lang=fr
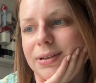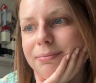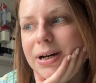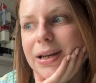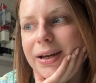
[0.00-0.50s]

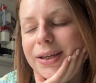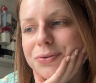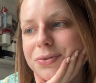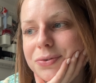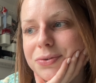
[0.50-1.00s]
bah, les
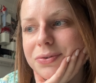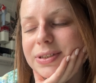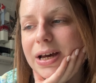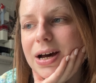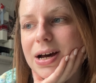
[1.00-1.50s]
réseaux sociaux,
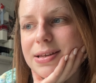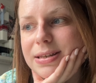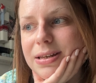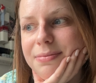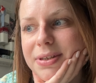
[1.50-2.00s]
ça a
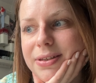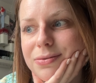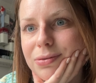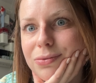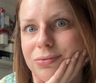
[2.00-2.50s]
ses limites,
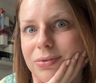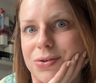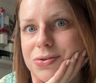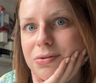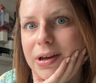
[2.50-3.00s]
surtout
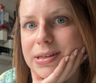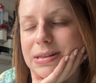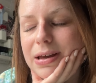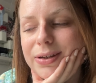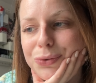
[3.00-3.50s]
euh, sur
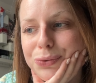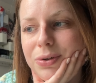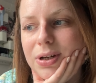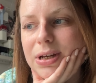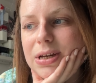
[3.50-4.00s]
Insta et
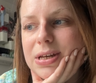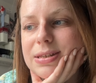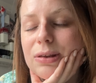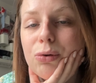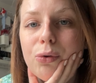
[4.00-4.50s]
tout.
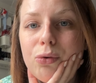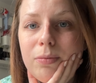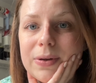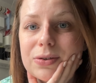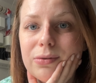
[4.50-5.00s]
C'est trop
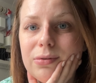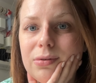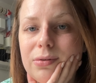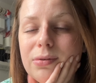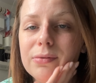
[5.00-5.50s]
cool parce que